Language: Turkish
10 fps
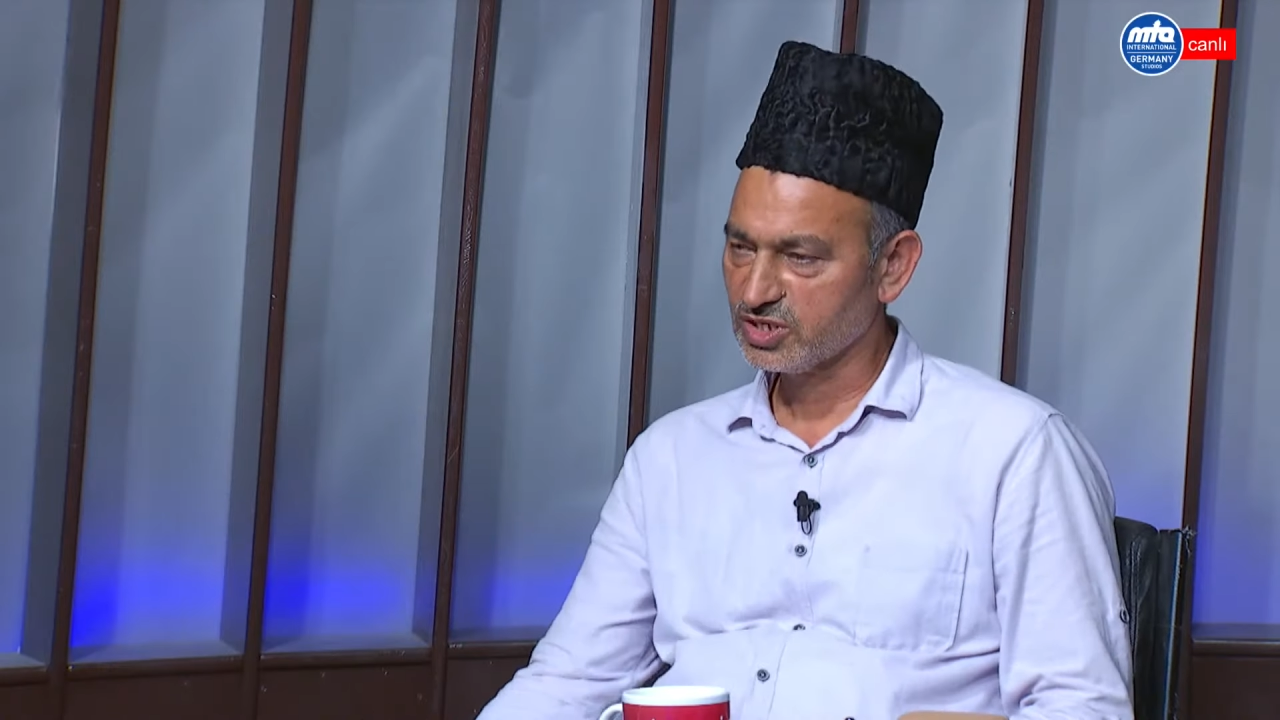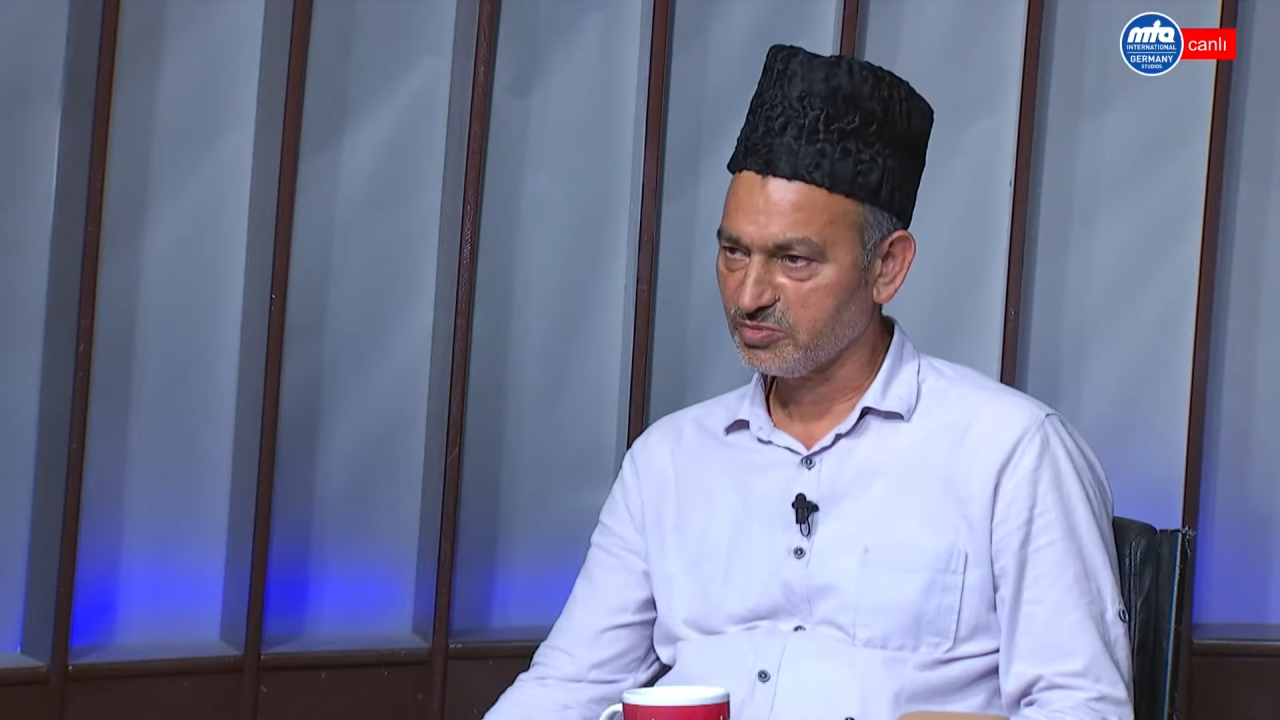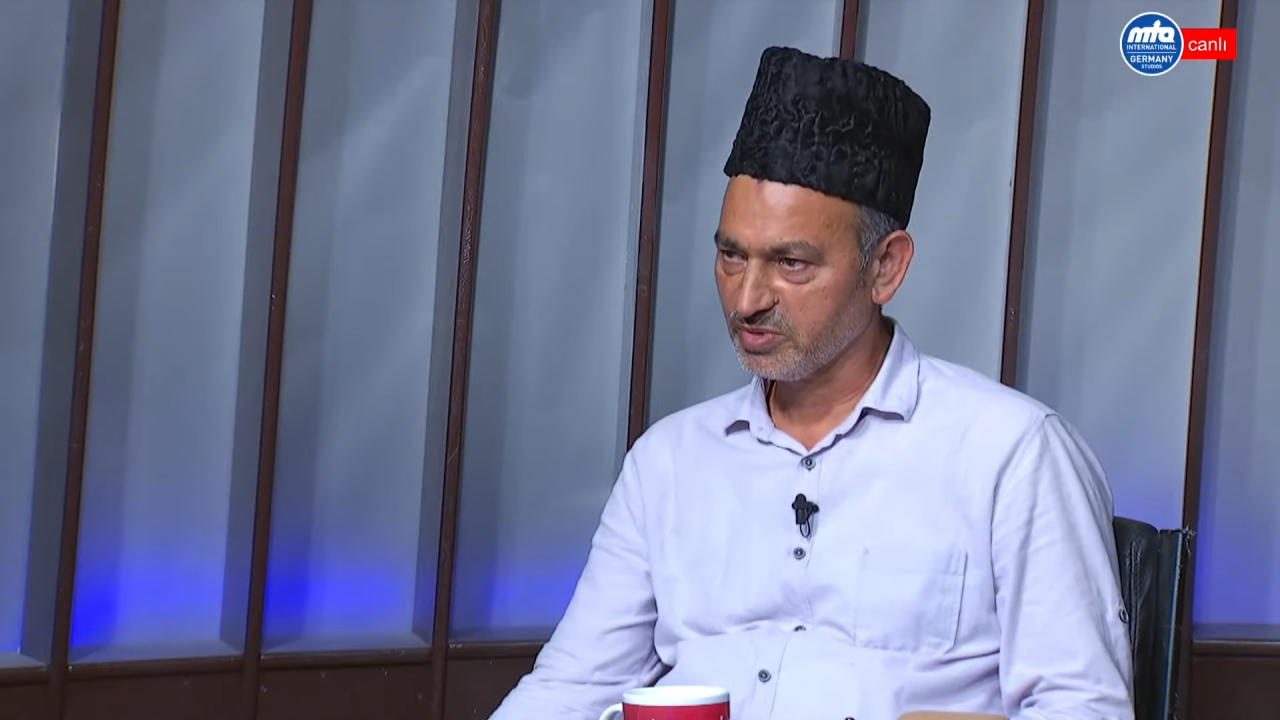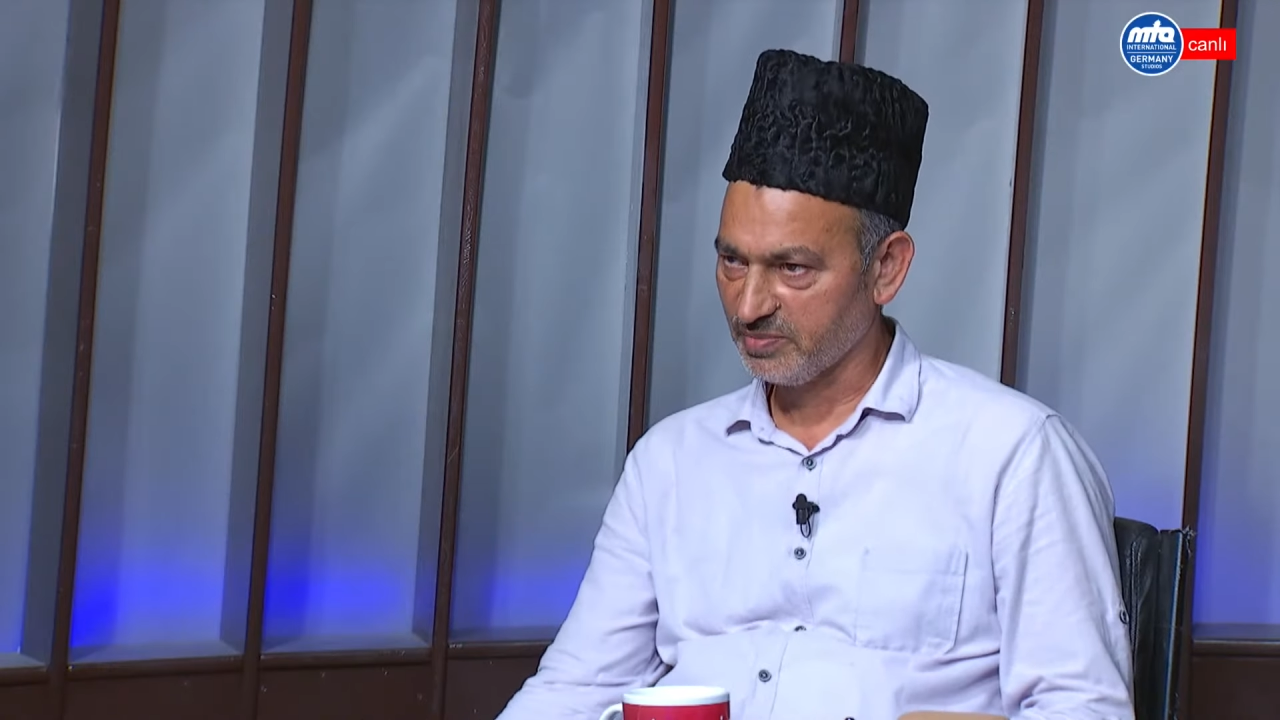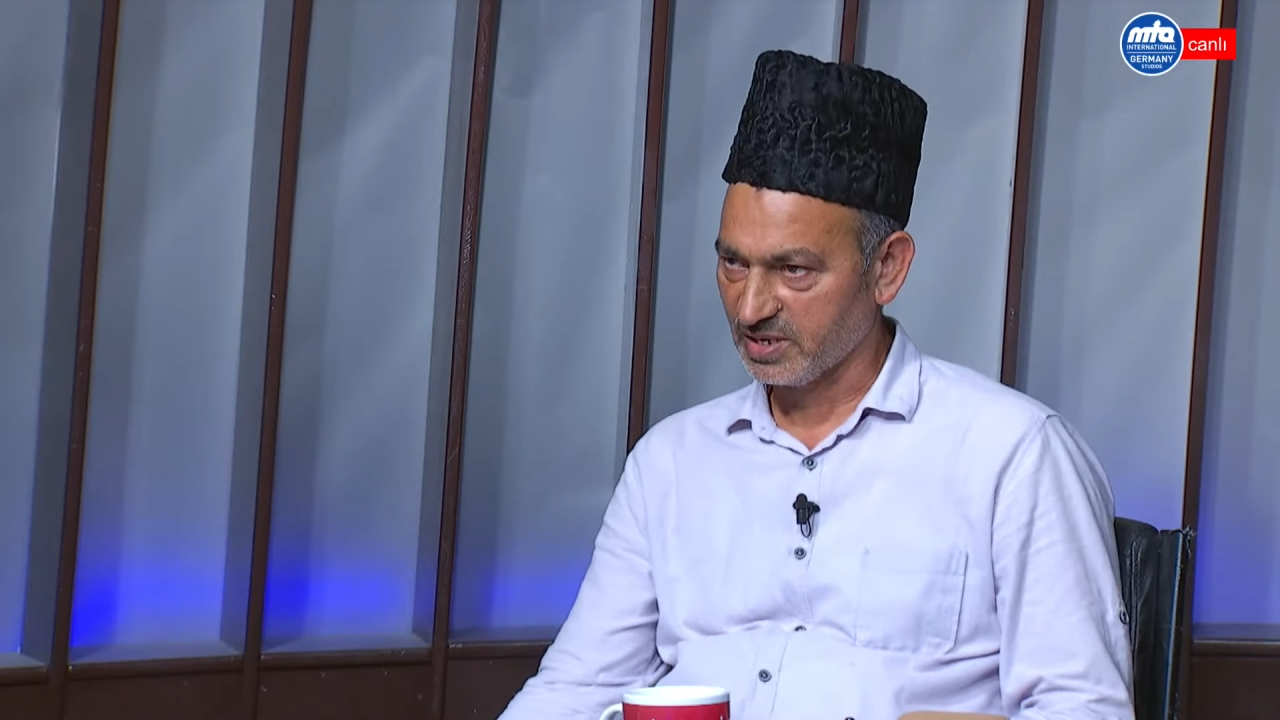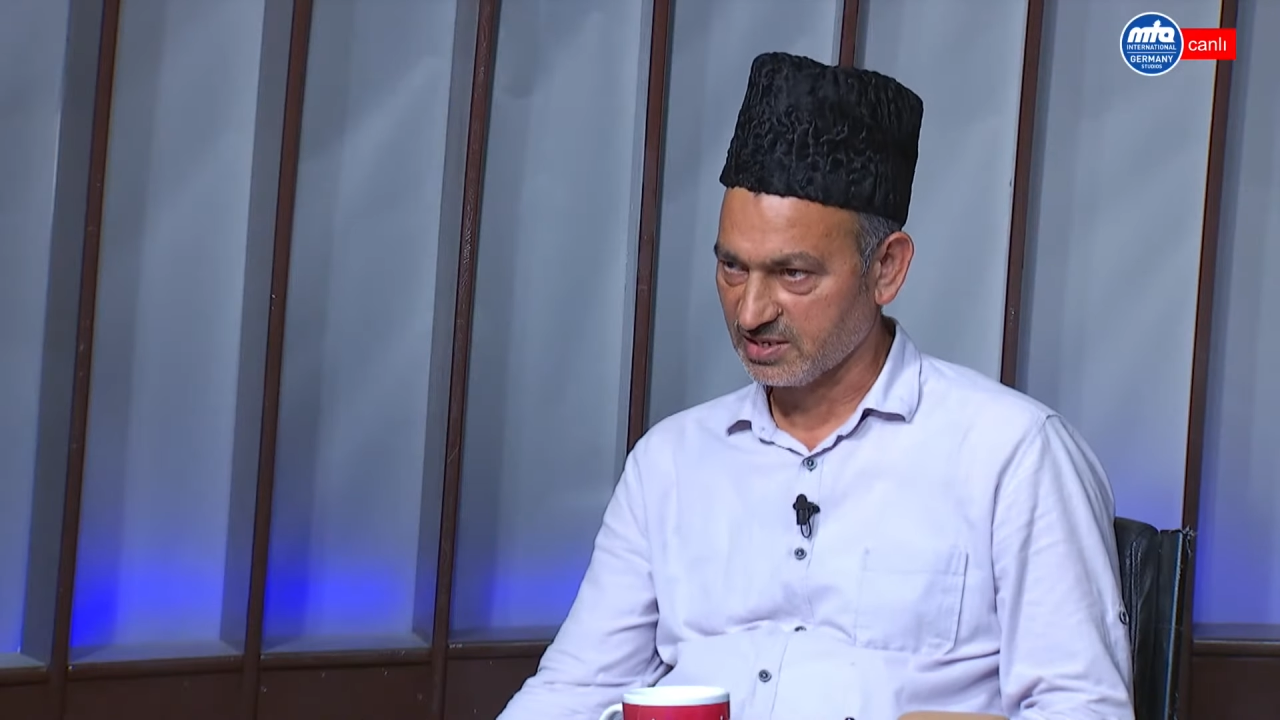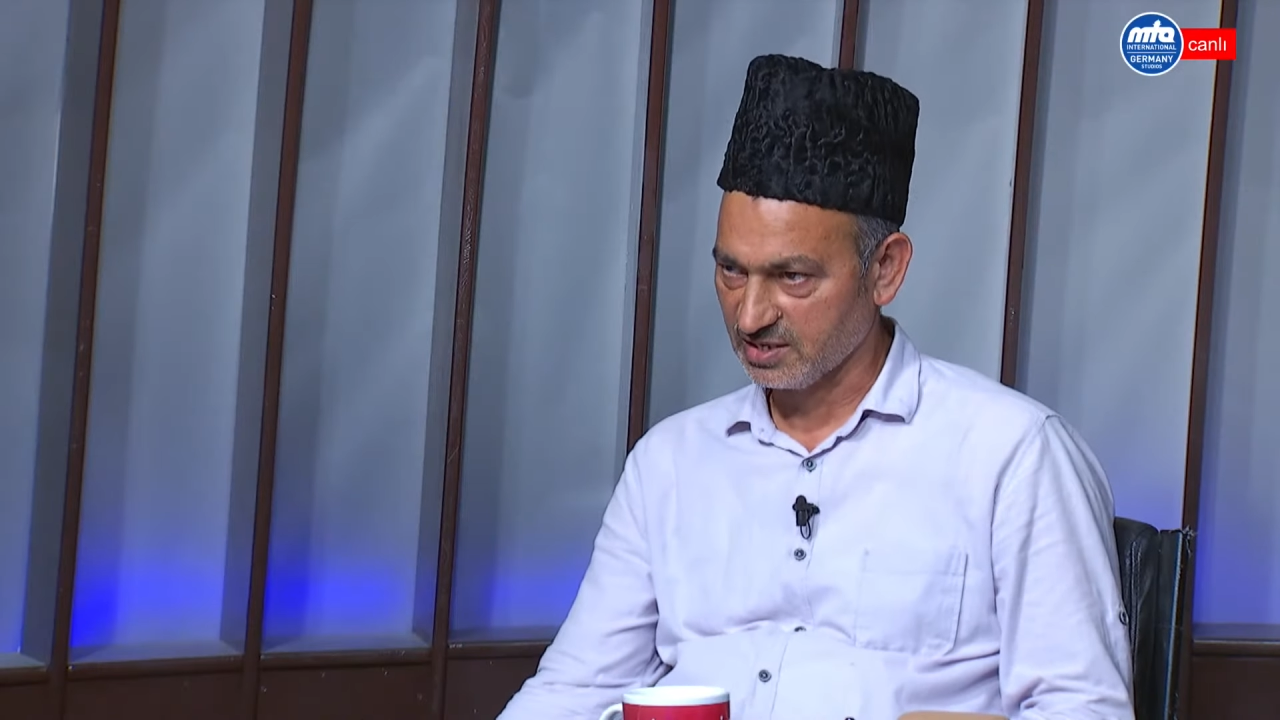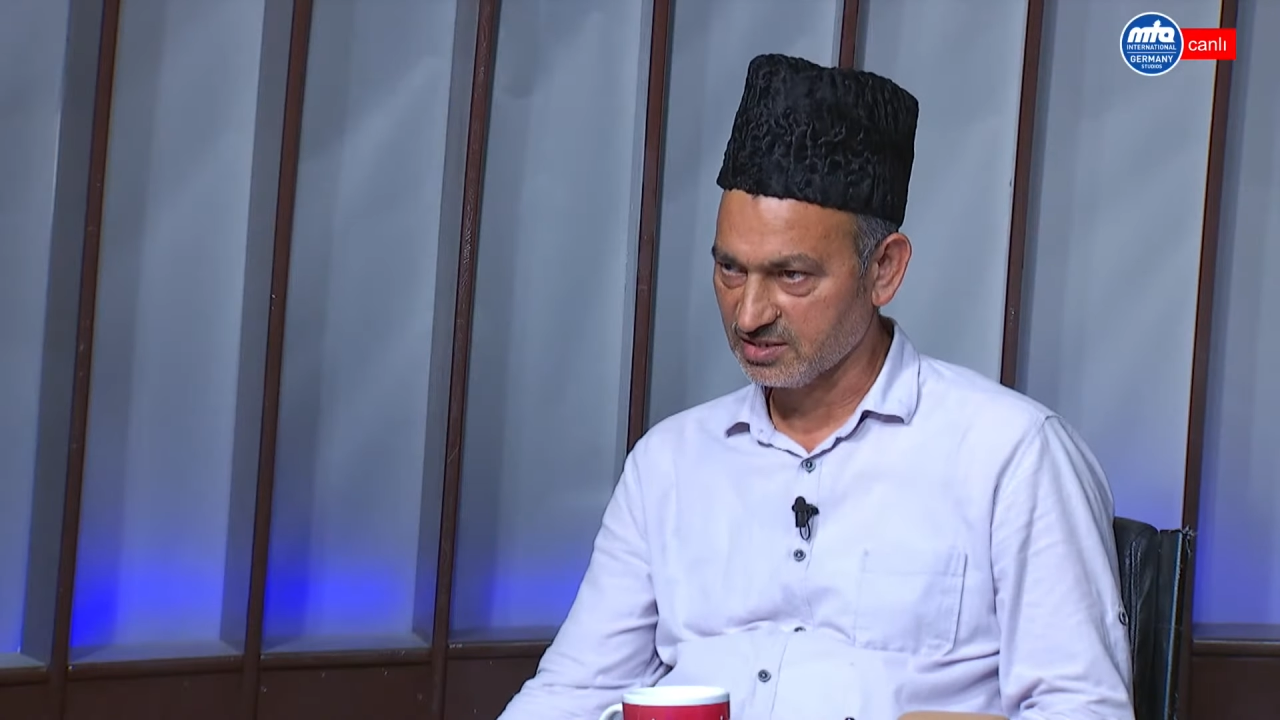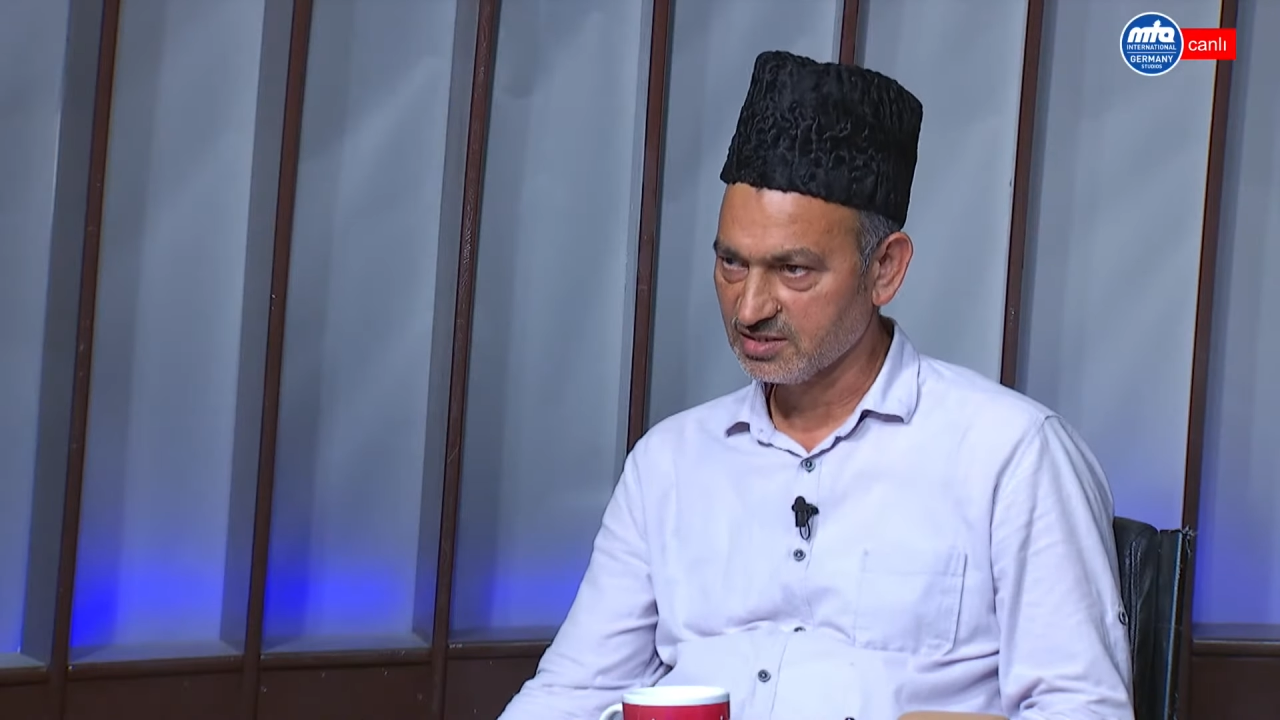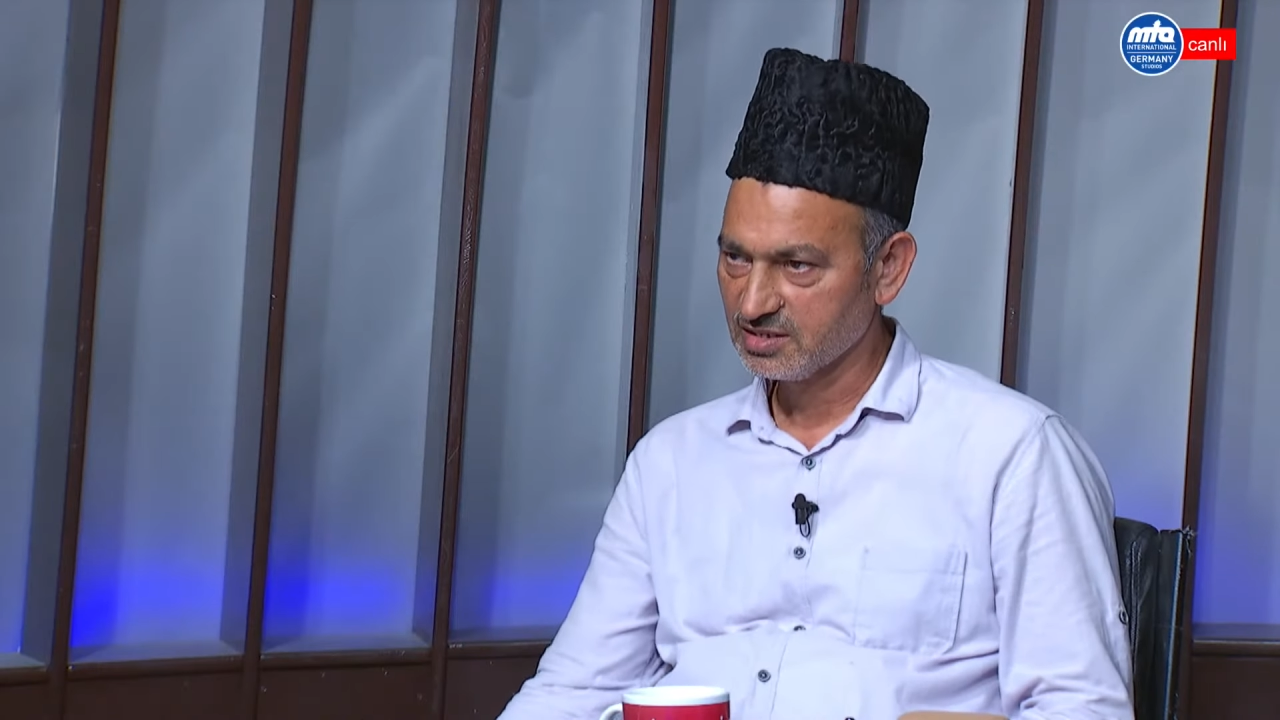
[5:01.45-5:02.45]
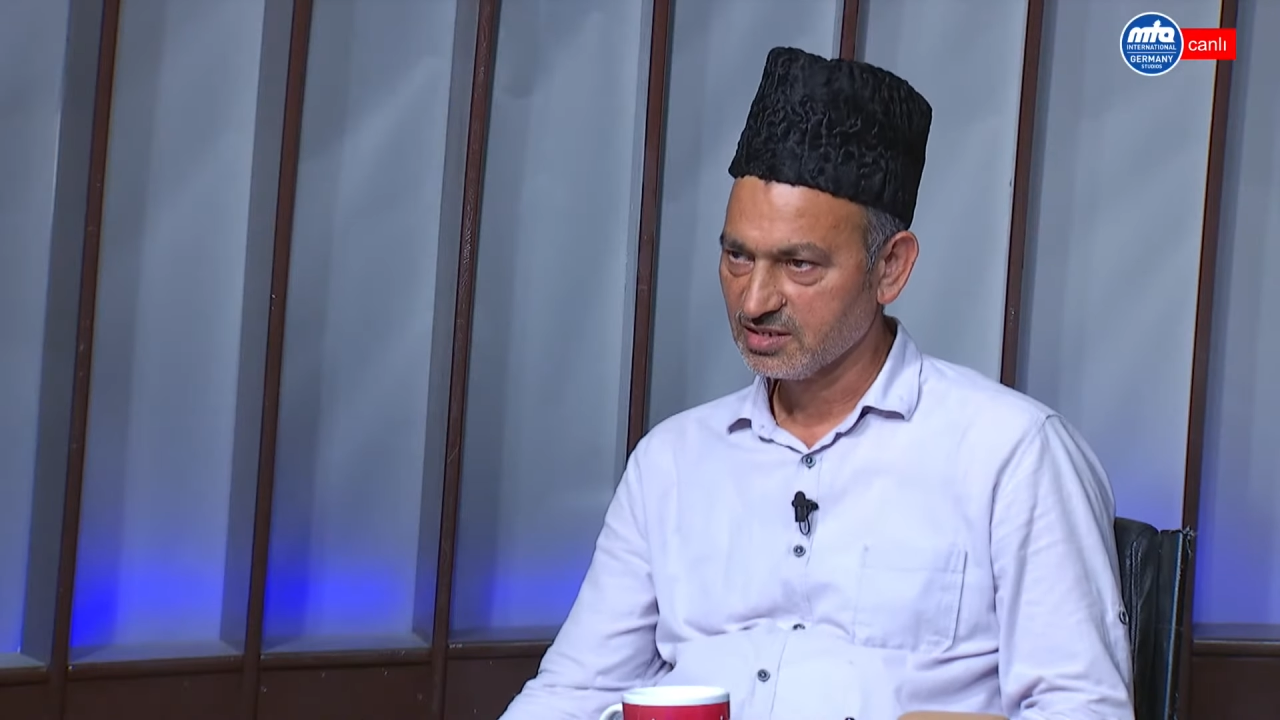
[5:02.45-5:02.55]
giyinmeye başladı.